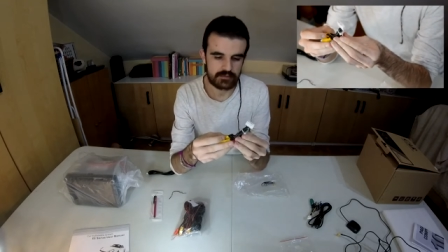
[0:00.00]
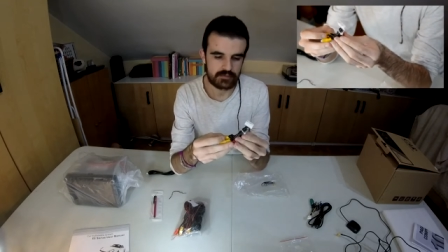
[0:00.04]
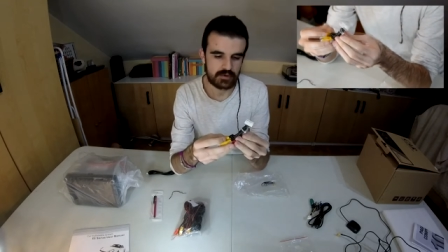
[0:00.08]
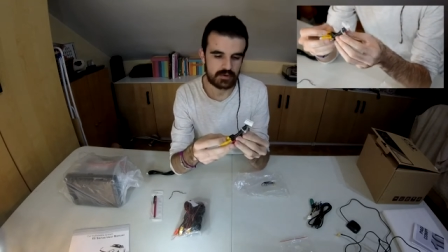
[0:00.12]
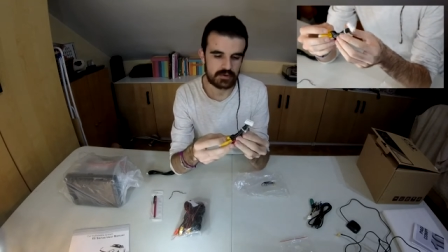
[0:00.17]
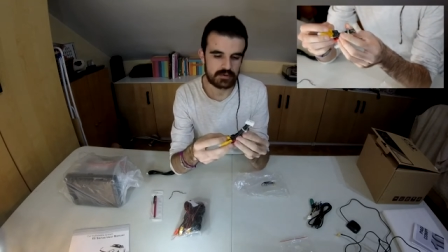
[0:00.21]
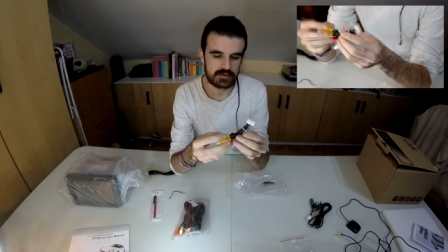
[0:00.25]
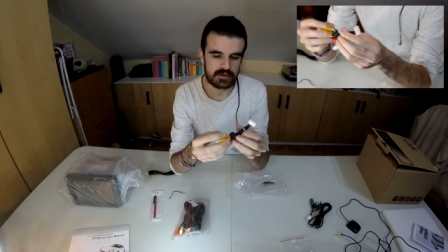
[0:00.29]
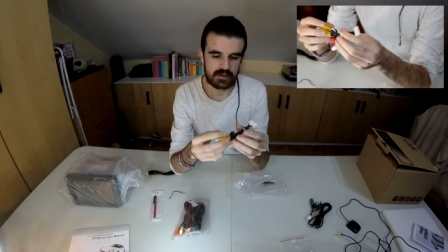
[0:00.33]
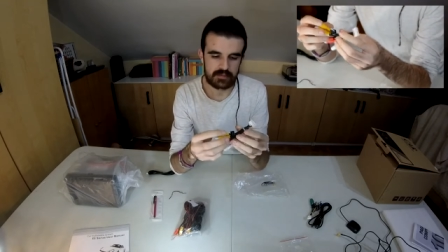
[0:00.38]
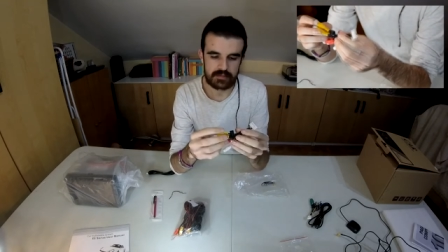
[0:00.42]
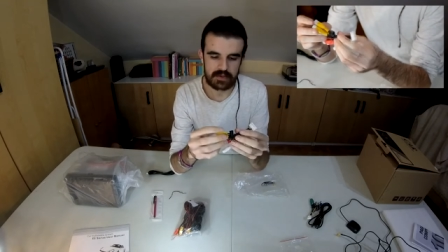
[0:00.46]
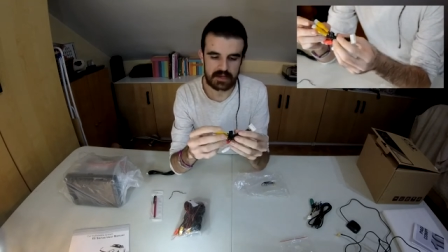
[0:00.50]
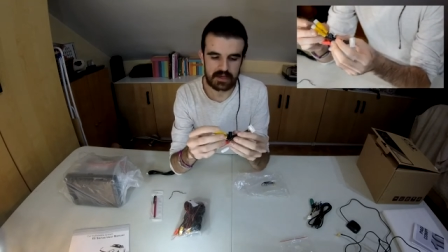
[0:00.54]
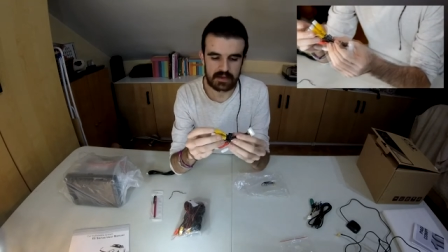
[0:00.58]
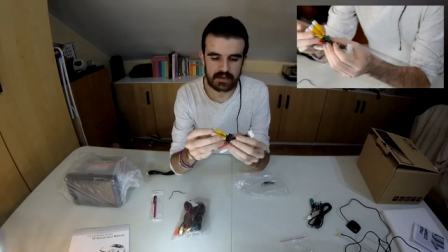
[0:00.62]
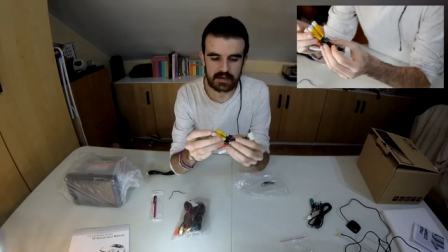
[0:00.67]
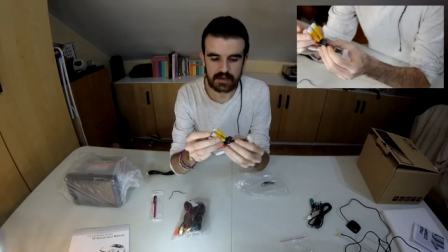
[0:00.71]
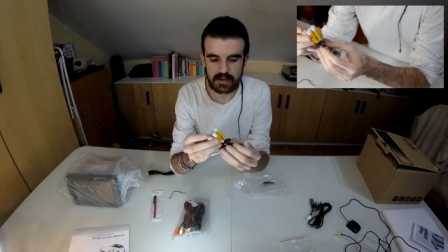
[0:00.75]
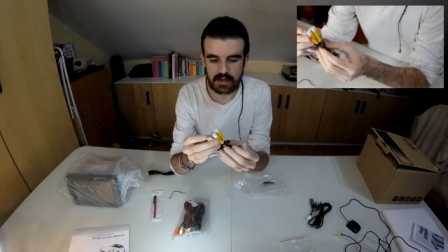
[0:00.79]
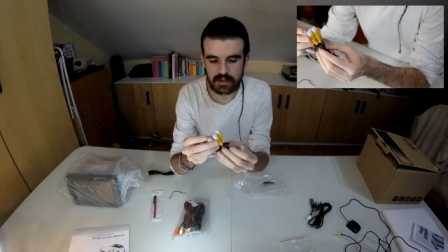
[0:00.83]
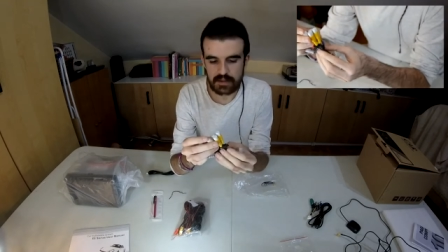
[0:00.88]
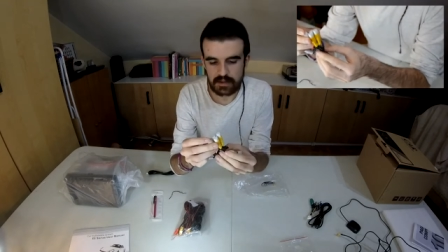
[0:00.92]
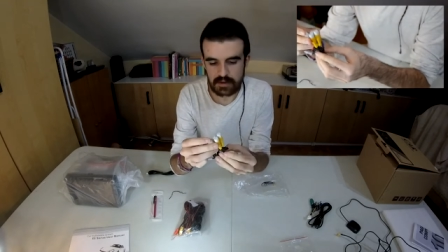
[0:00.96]
Bueno,
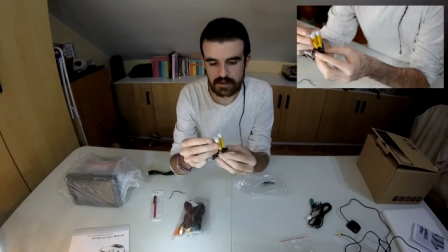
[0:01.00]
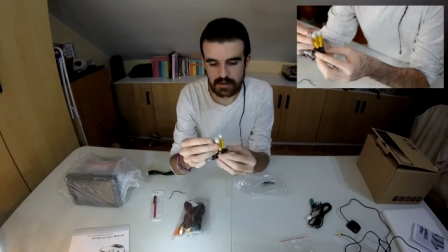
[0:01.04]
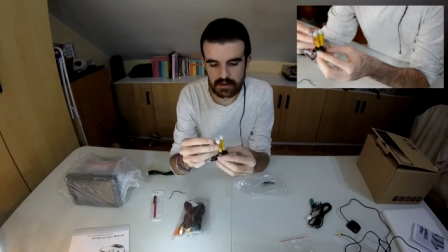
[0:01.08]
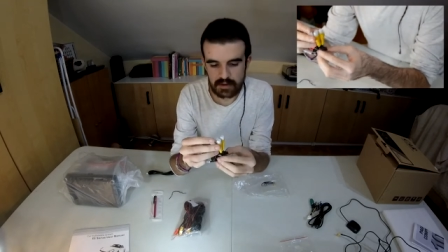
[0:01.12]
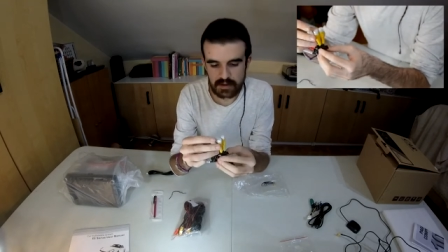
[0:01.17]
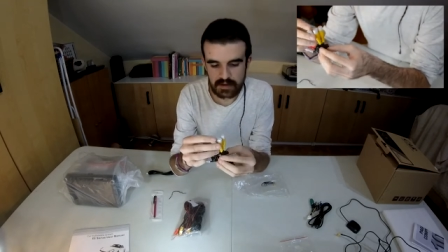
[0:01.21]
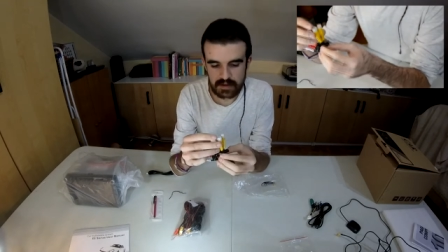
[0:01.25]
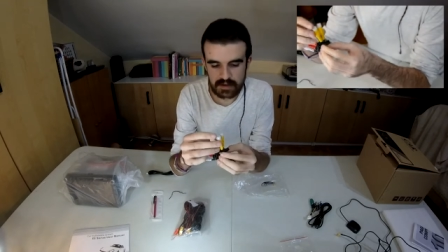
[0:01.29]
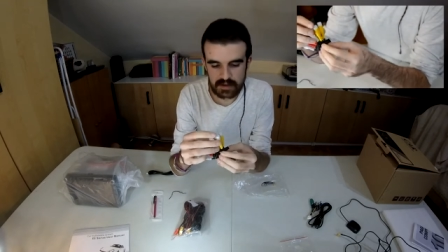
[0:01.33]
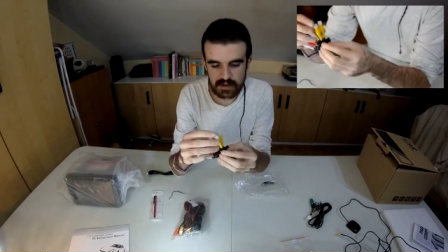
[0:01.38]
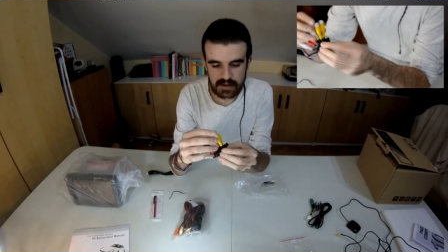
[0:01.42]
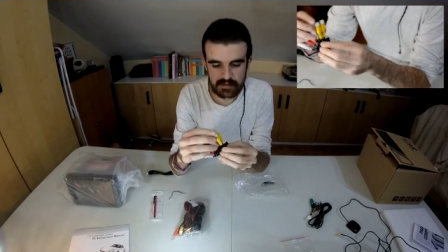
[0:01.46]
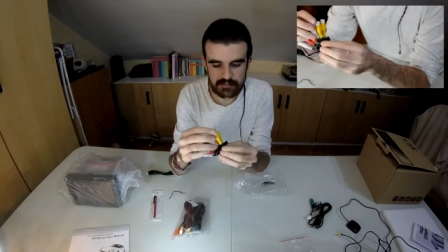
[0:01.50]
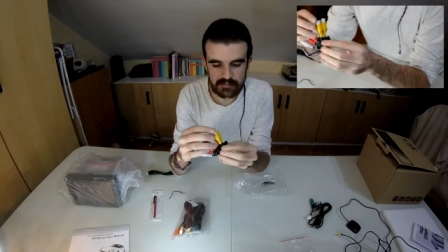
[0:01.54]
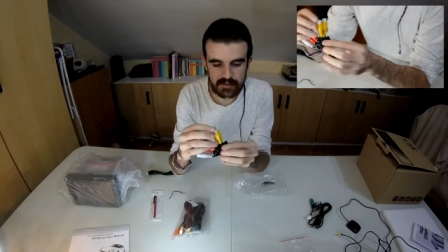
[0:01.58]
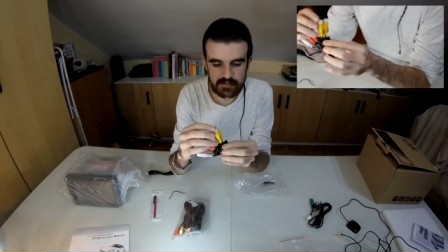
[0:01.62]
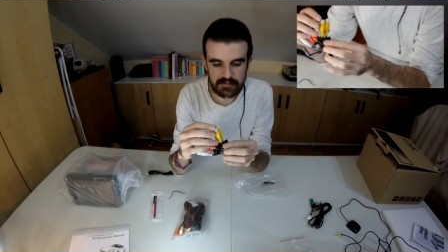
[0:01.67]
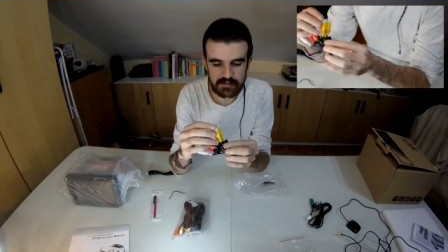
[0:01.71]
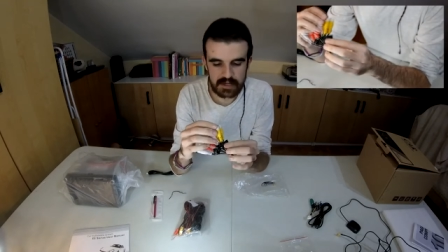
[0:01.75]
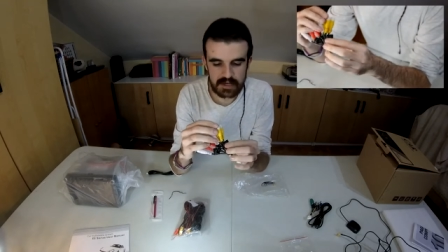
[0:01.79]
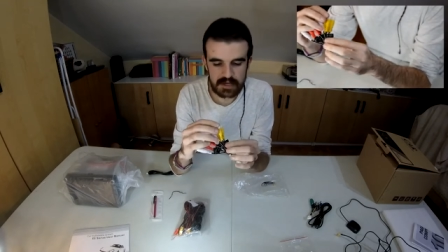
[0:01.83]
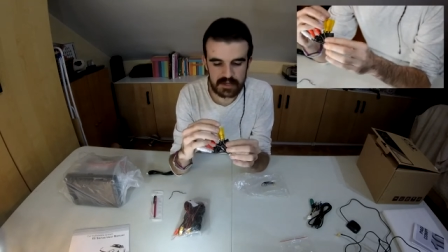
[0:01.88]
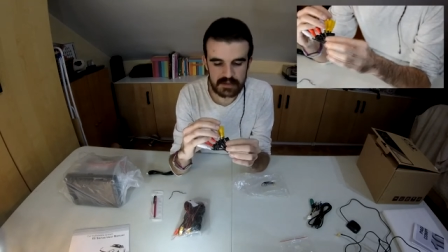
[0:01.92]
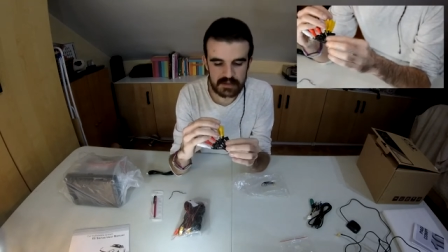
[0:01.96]
también cada
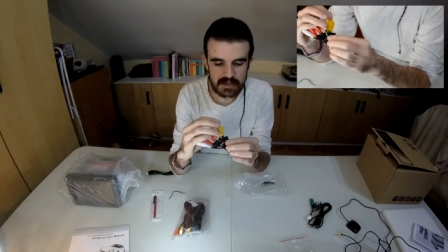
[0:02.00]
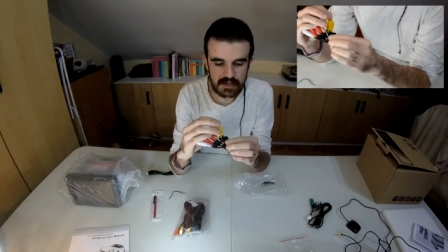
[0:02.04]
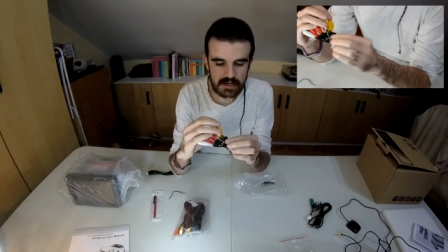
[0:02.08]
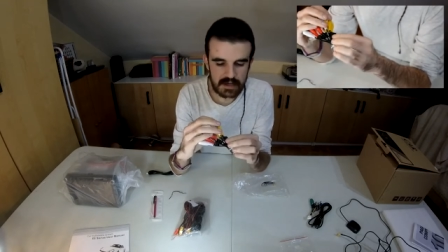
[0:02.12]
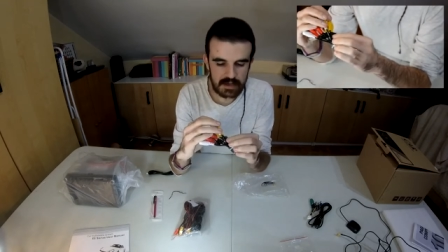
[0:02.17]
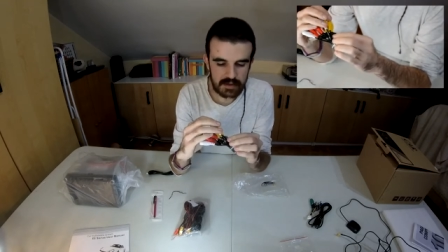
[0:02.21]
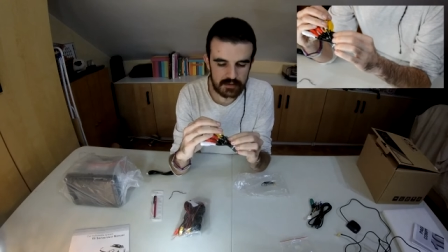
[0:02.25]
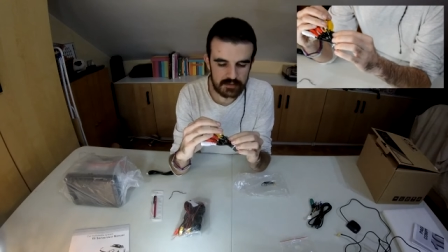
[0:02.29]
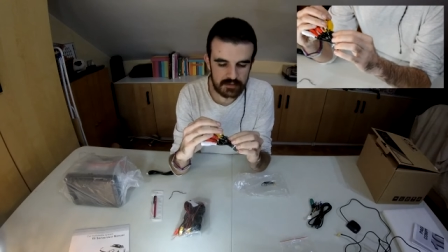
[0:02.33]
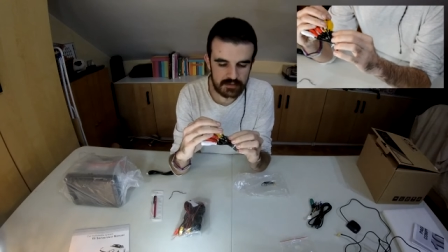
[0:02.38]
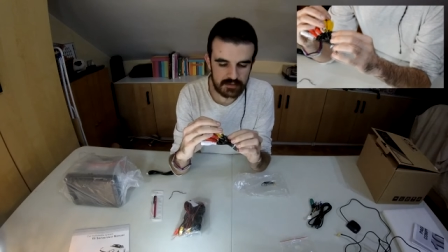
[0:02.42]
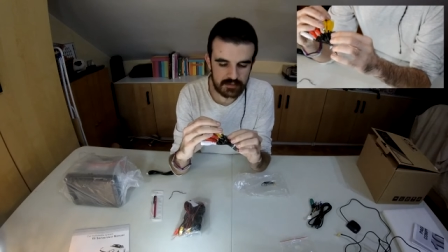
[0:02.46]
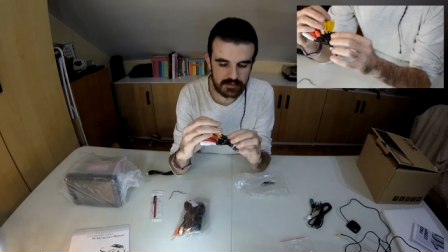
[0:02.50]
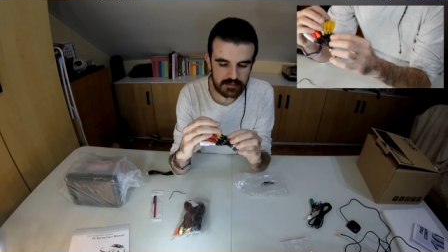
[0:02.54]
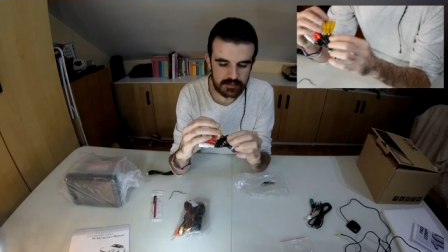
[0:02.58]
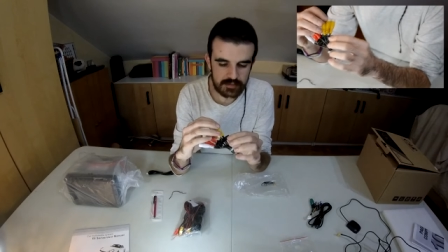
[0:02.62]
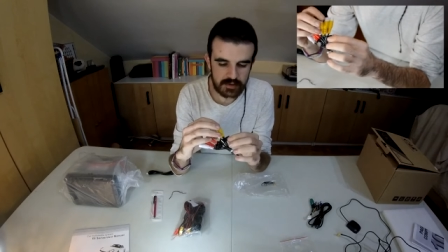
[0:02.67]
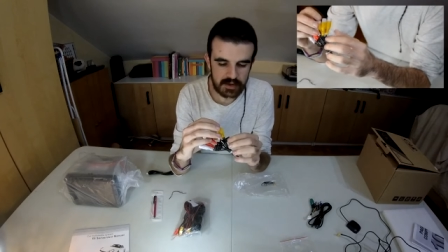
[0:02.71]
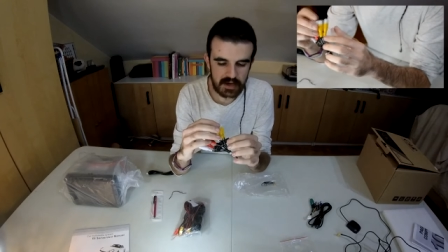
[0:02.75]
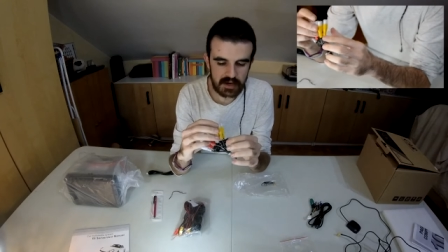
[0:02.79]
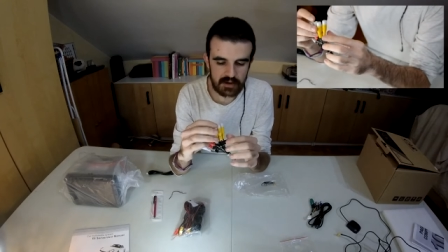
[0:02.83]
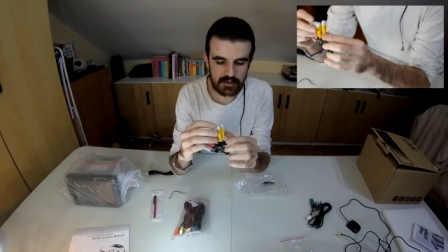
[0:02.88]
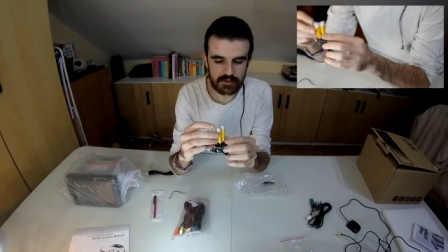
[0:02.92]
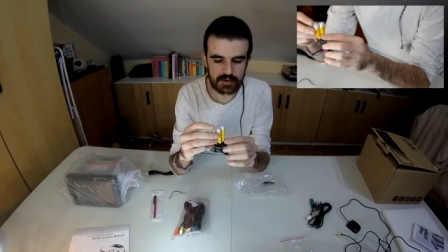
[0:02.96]
cable viene indicado
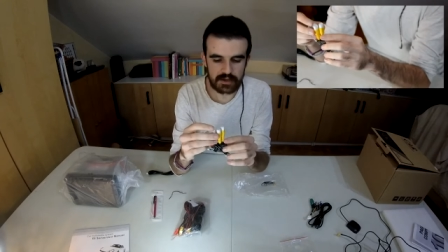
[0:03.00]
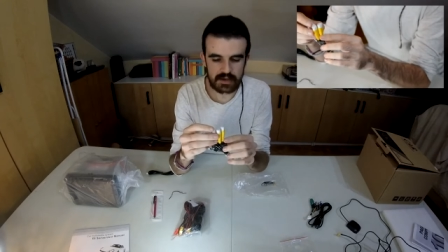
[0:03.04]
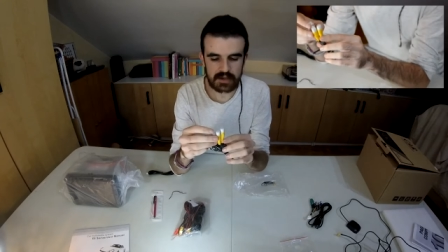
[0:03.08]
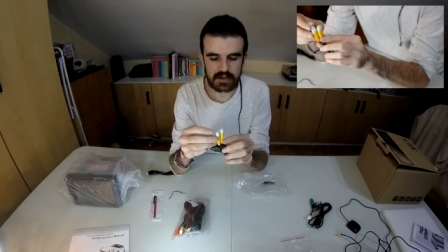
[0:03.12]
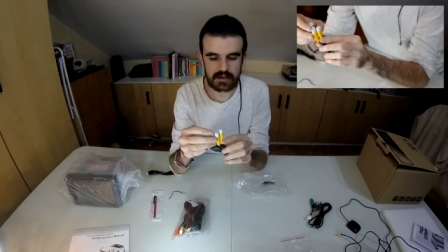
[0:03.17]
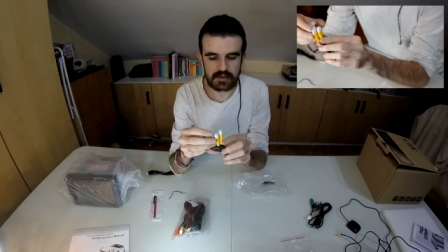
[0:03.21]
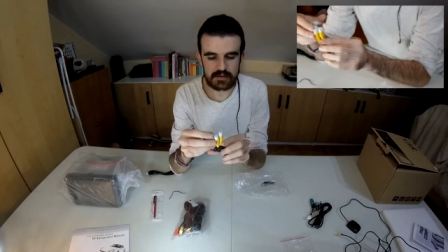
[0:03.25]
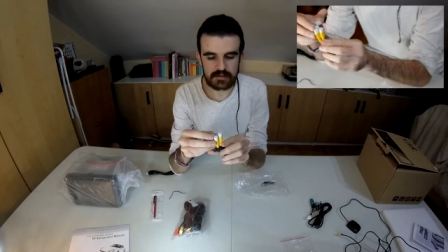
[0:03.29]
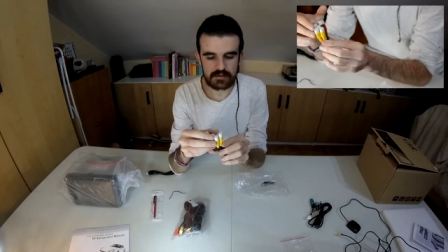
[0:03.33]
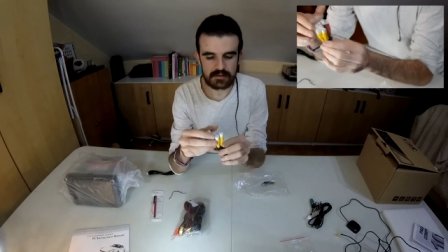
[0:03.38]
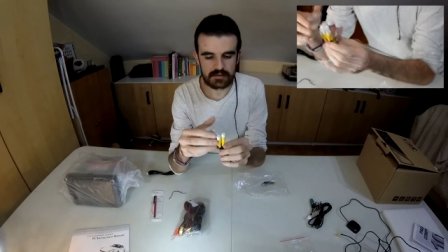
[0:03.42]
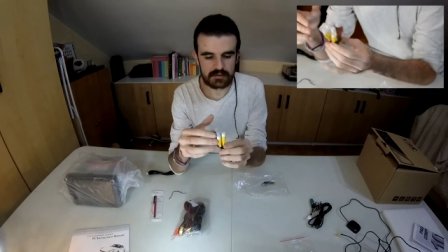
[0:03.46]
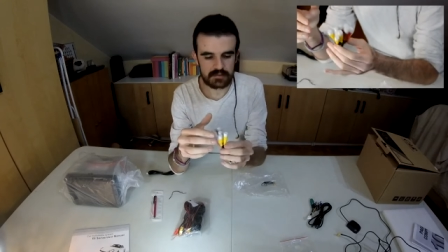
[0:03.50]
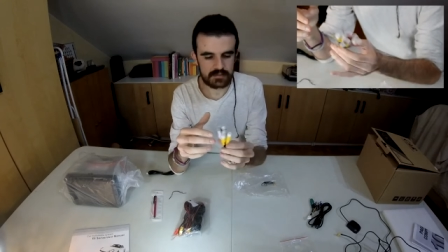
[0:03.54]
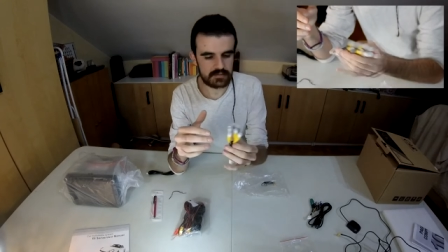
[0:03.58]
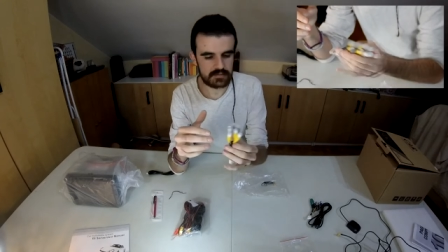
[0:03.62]
para lo que es.